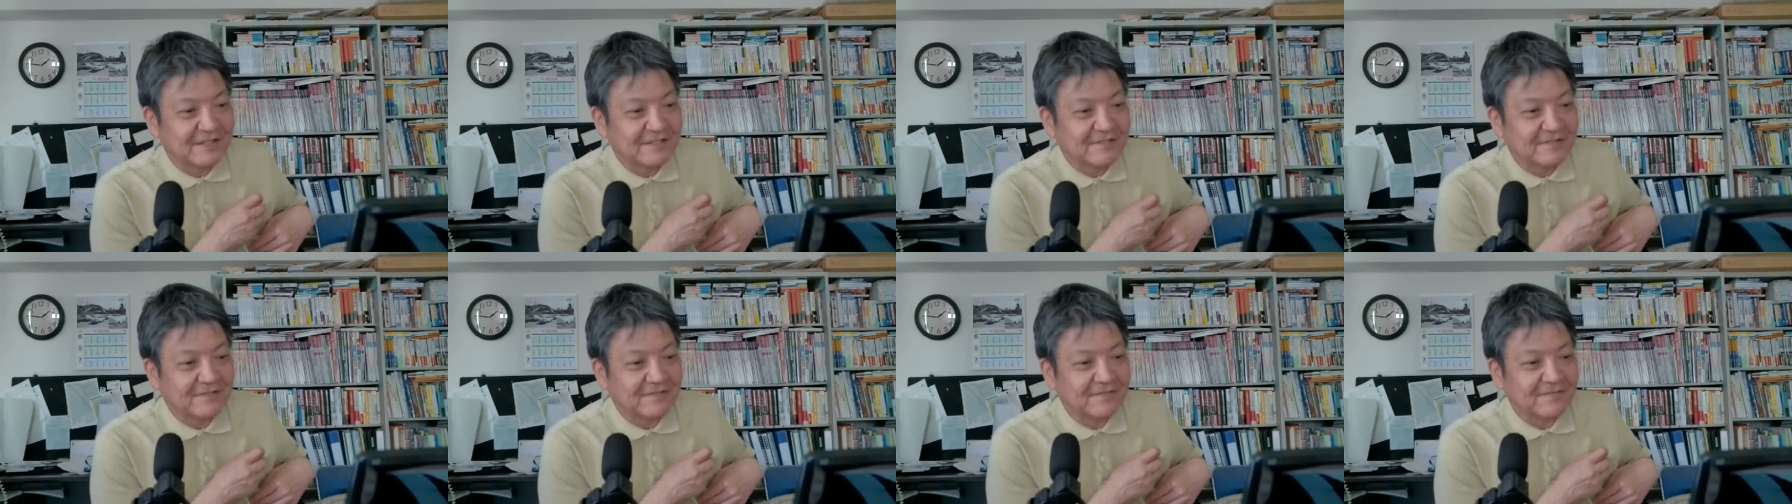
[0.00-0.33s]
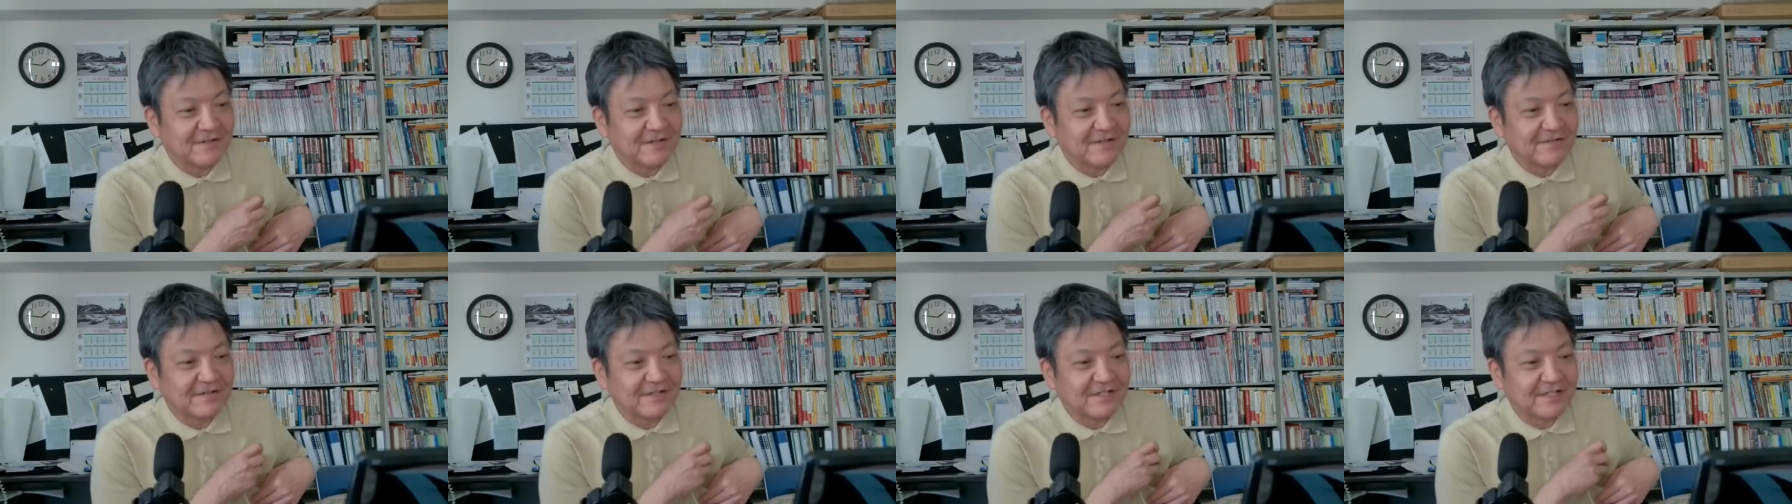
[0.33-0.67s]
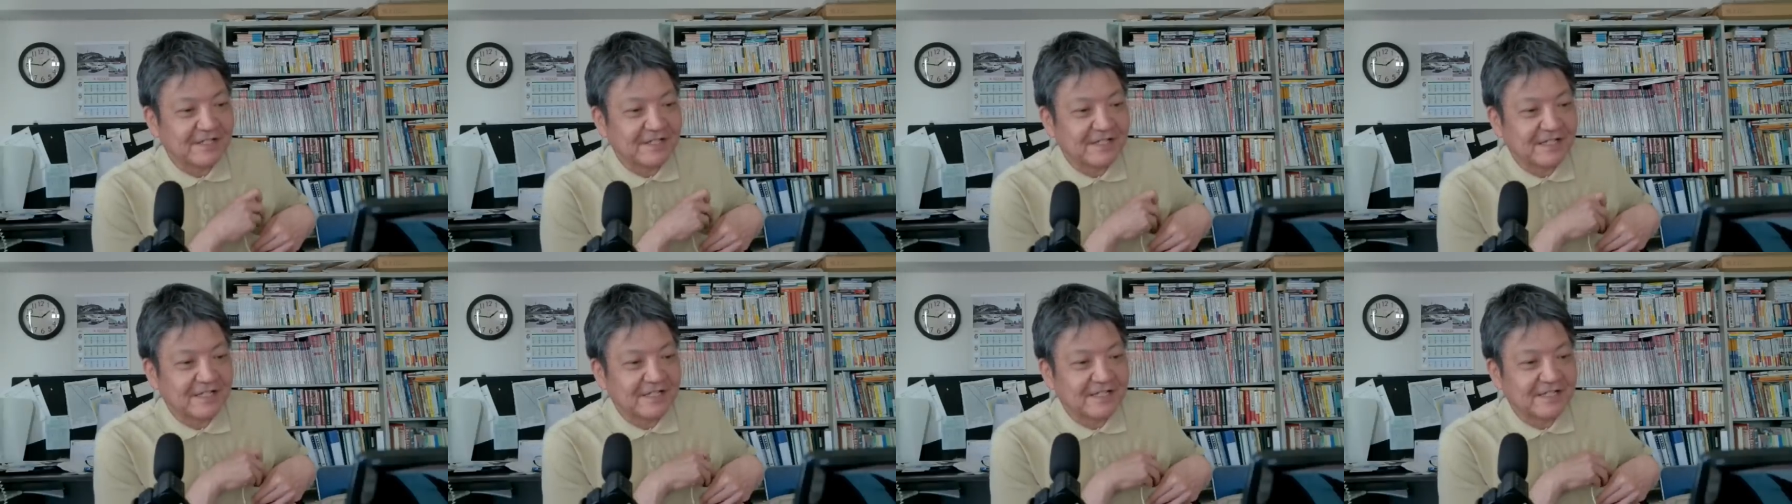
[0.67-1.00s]
人の場合は
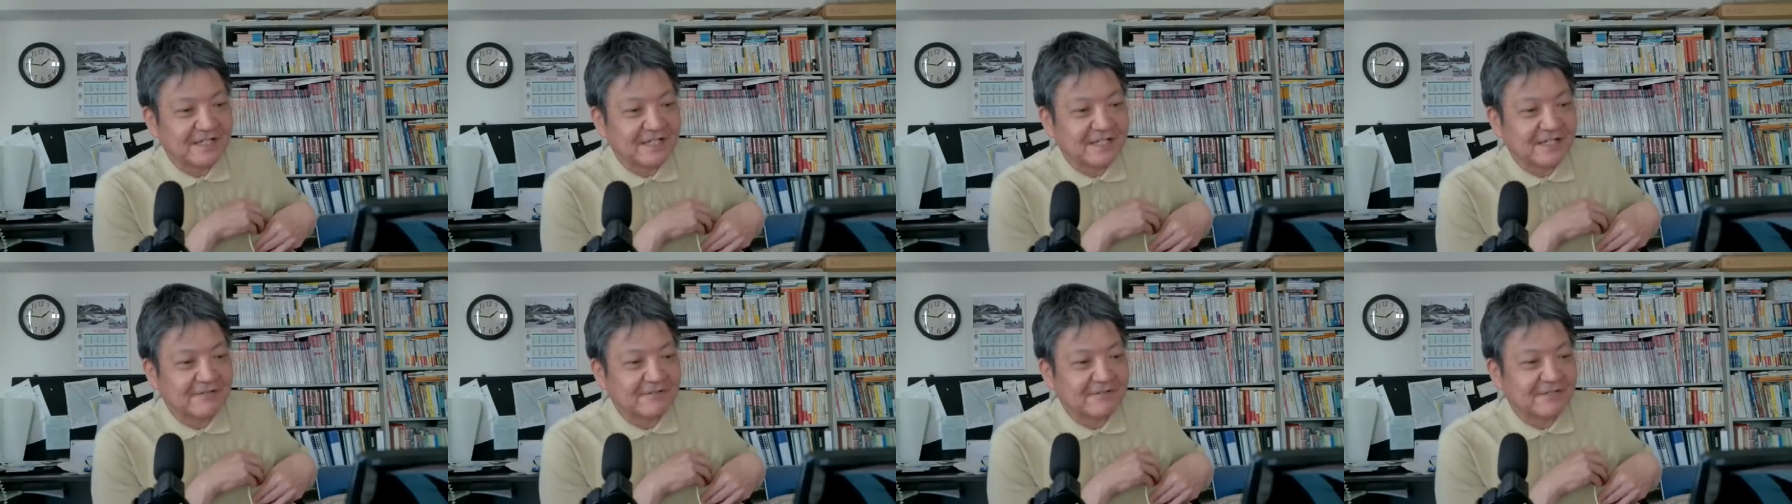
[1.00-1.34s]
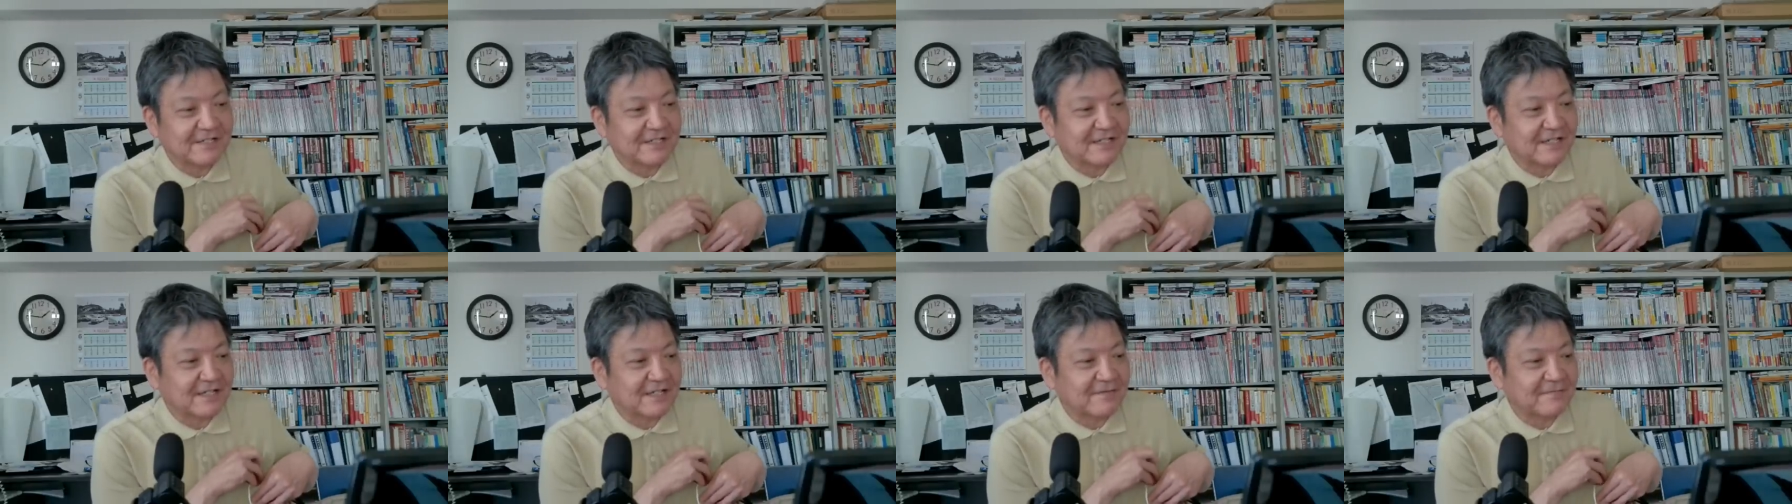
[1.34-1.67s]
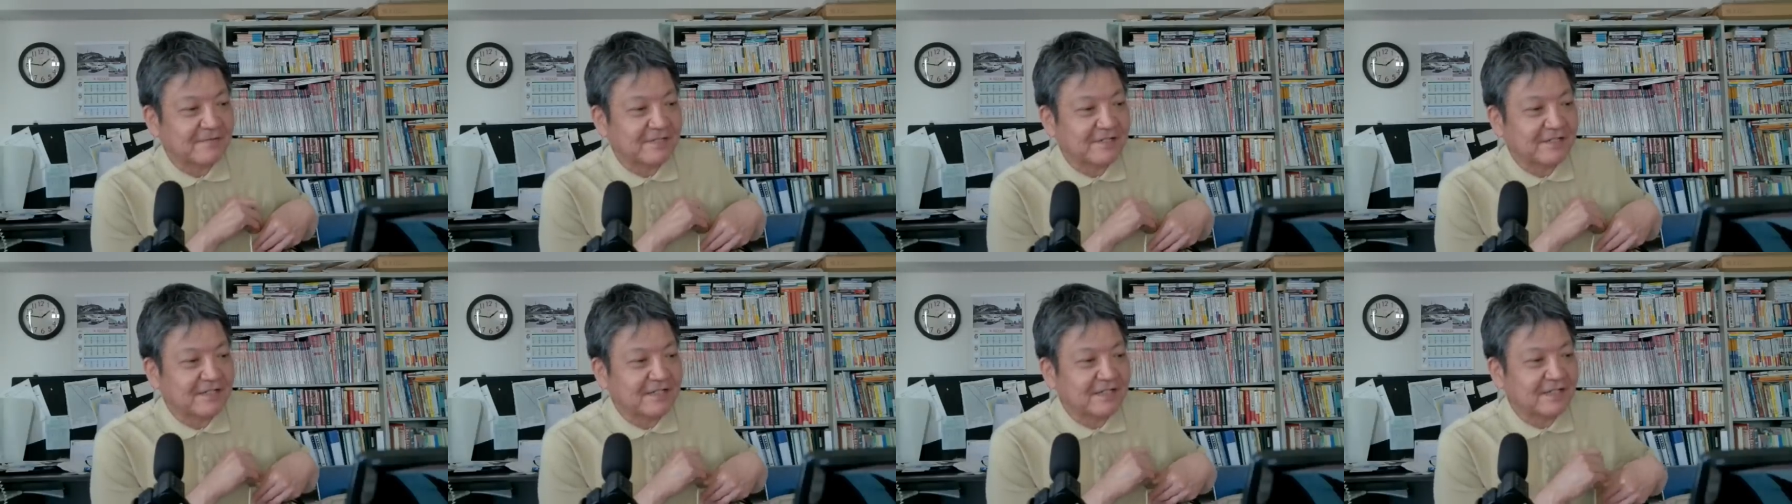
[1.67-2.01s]
機械にかかる期間が
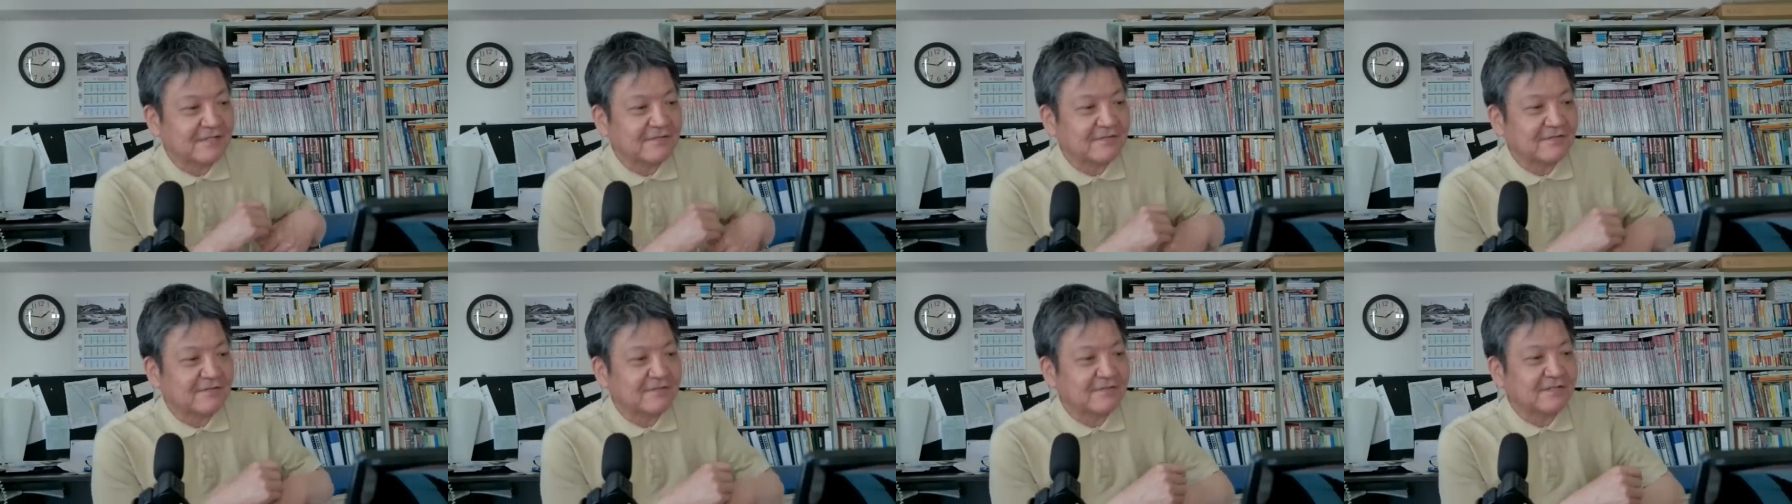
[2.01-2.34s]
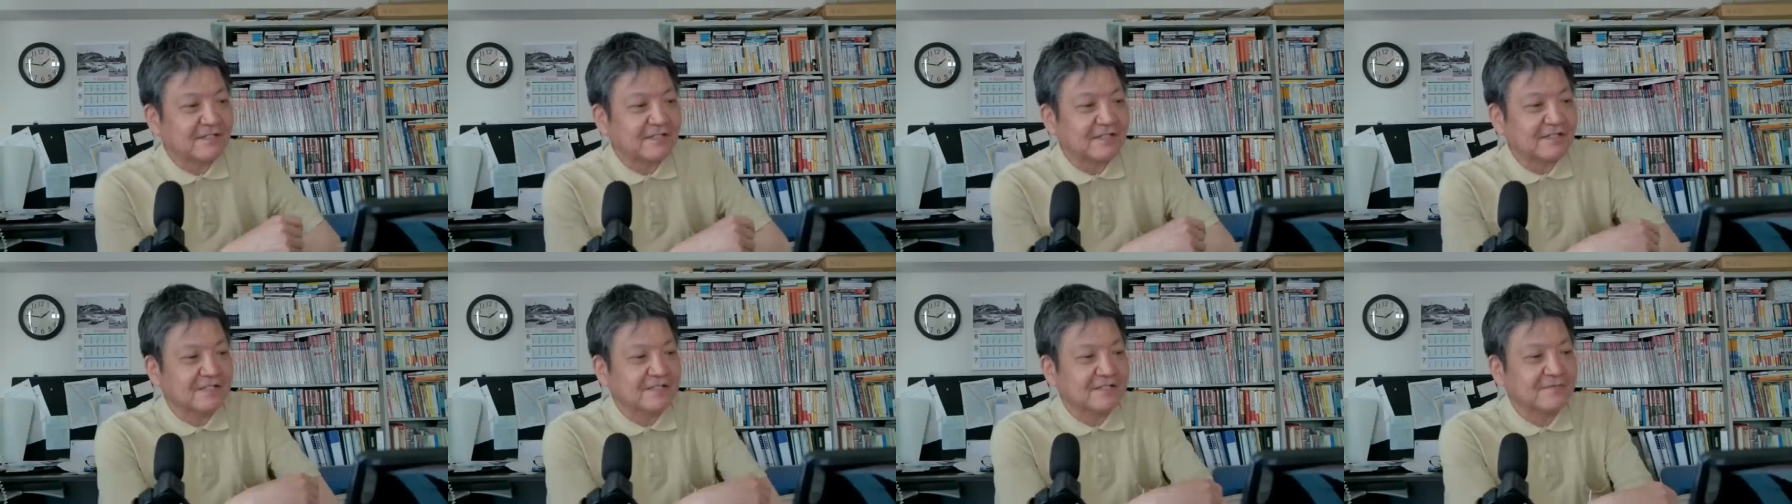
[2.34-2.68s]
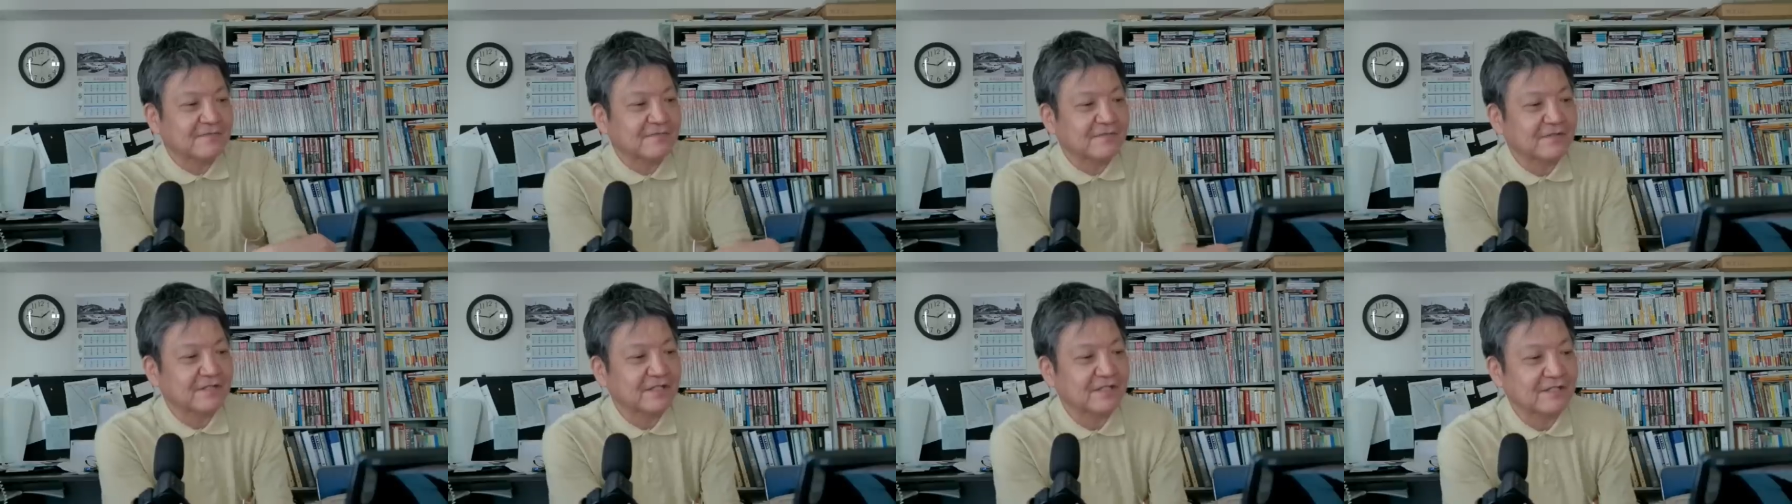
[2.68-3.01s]
短いという
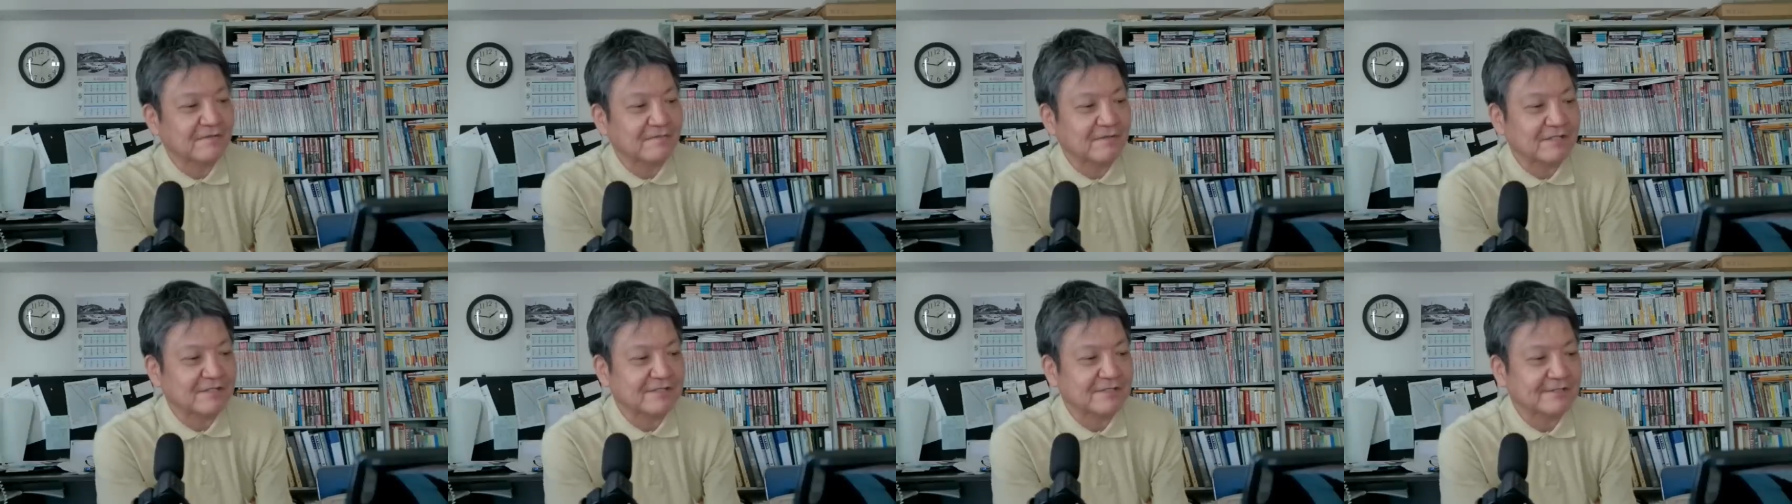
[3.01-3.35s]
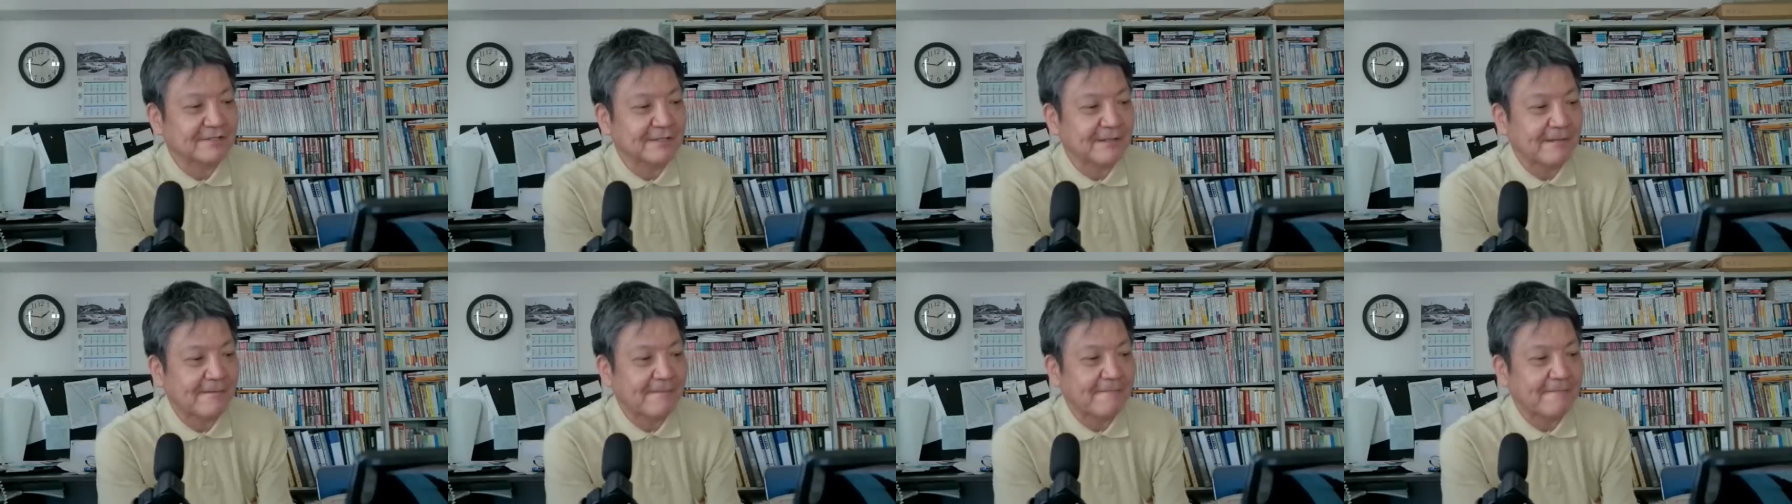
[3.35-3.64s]
話も聞きます。